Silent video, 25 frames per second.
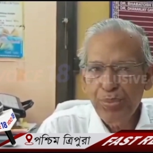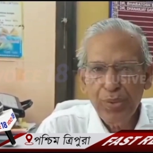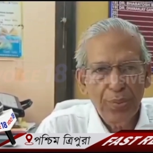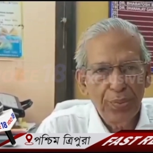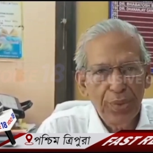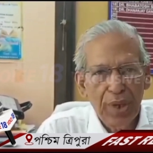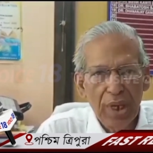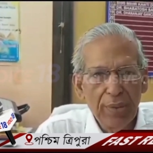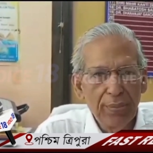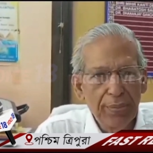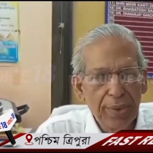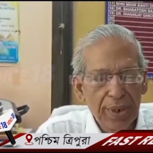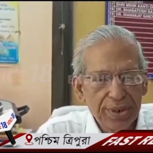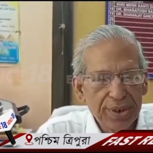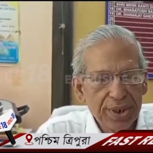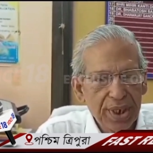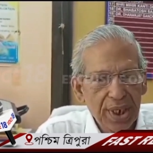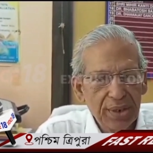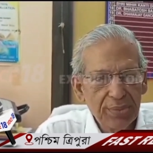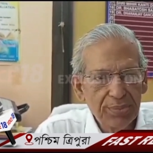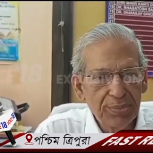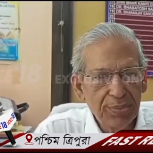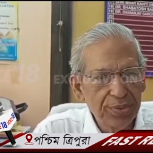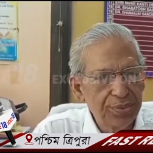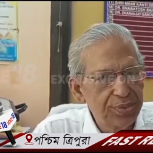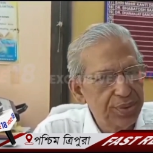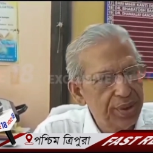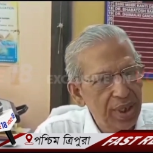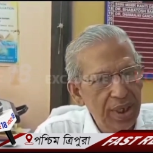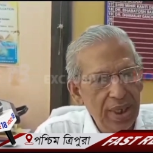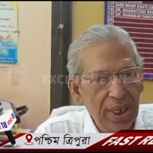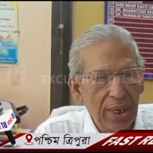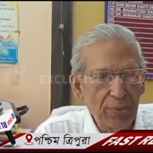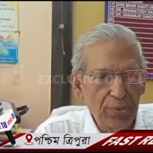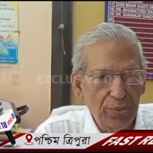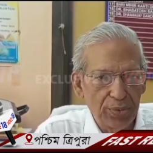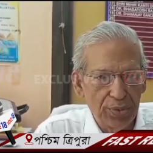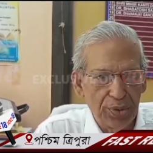তবে এই মাসের
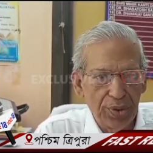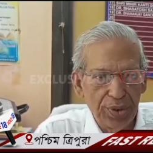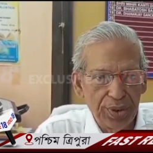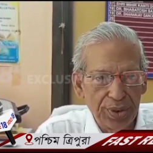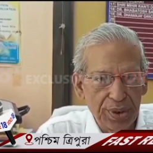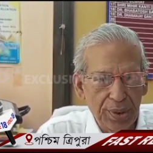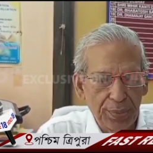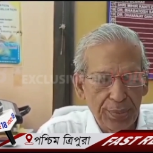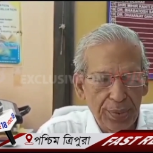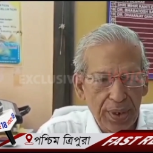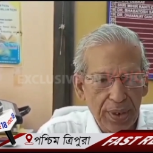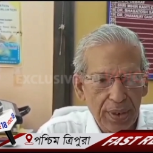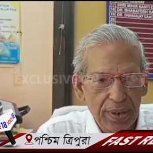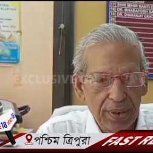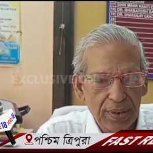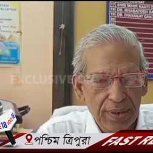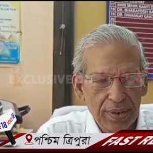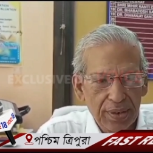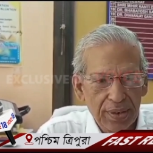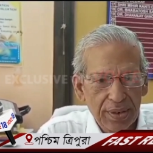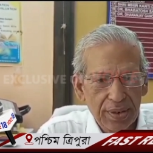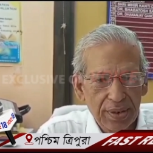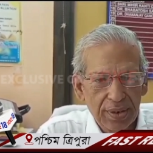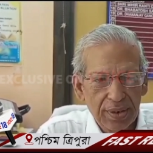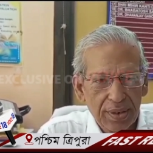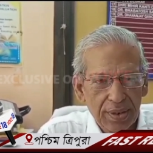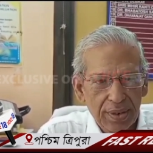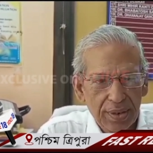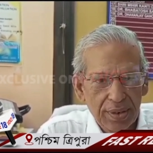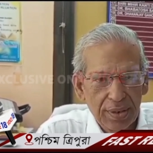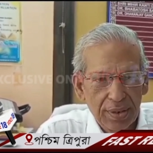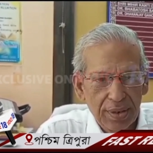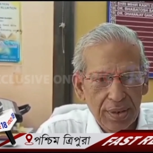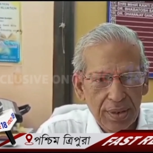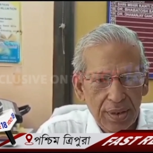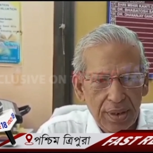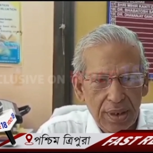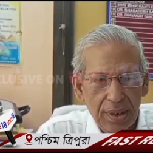মধ্যেই আউট হয়ে যাবে
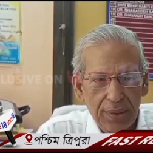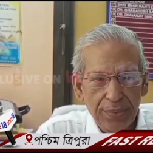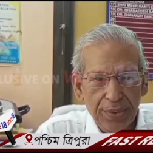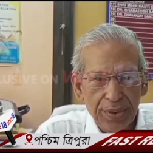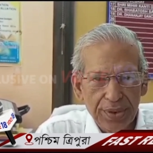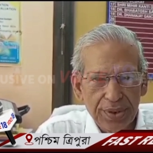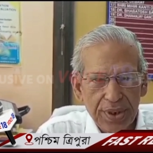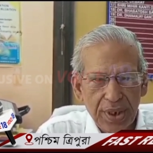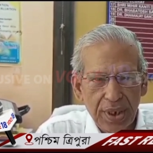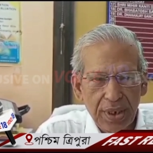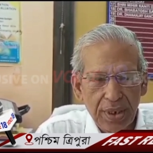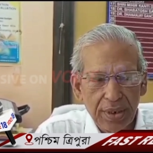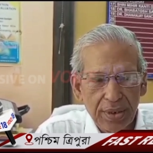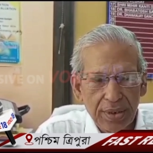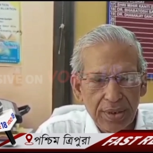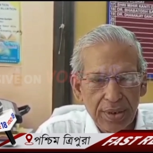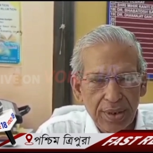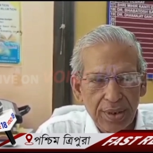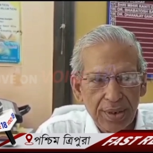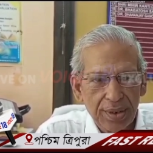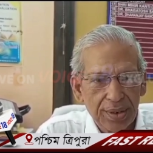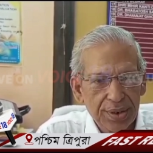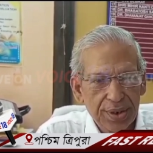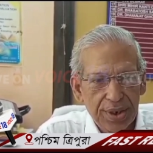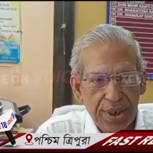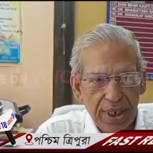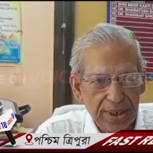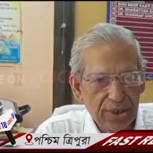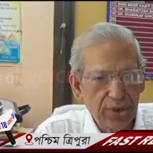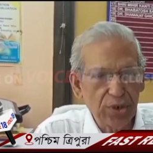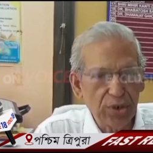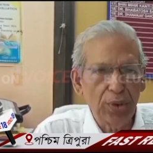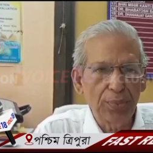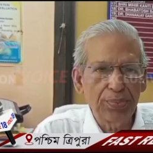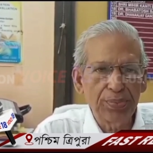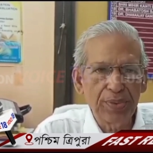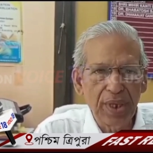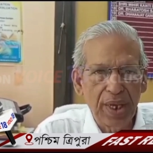এ মাসের শেষ
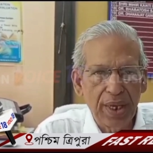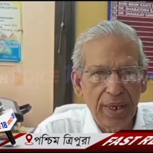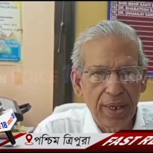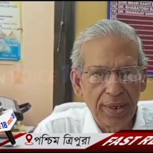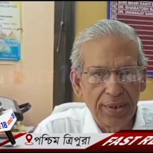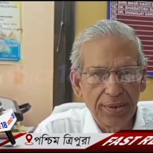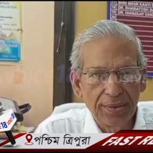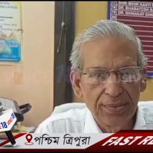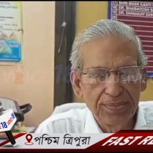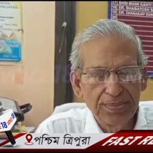সপ্তাহে